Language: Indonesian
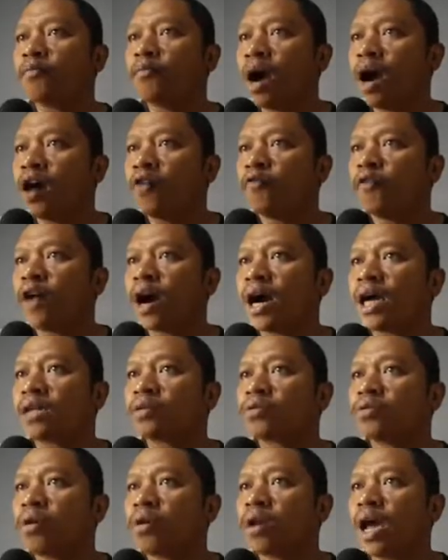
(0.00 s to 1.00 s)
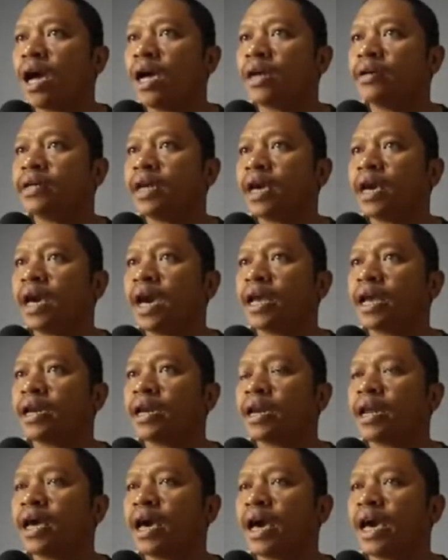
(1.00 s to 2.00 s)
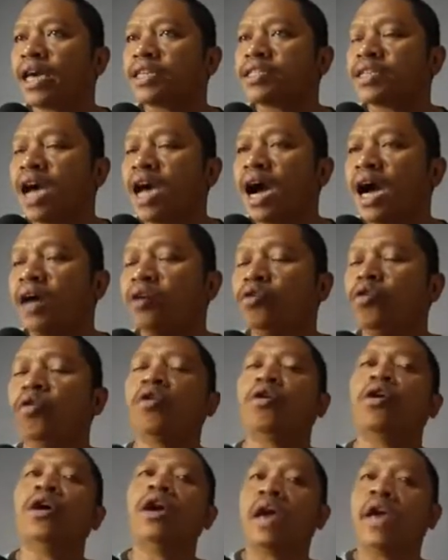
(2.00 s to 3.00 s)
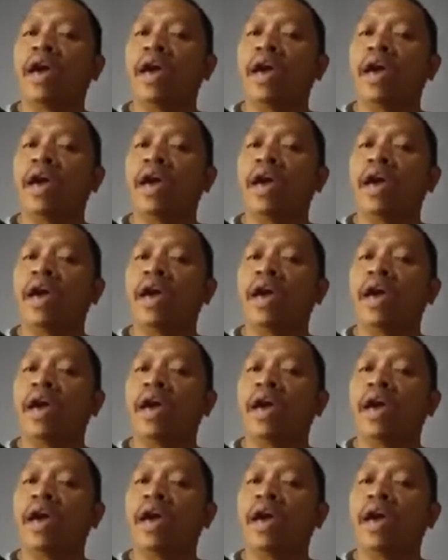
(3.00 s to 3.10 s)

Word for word: bang Fatolah DNSA aduh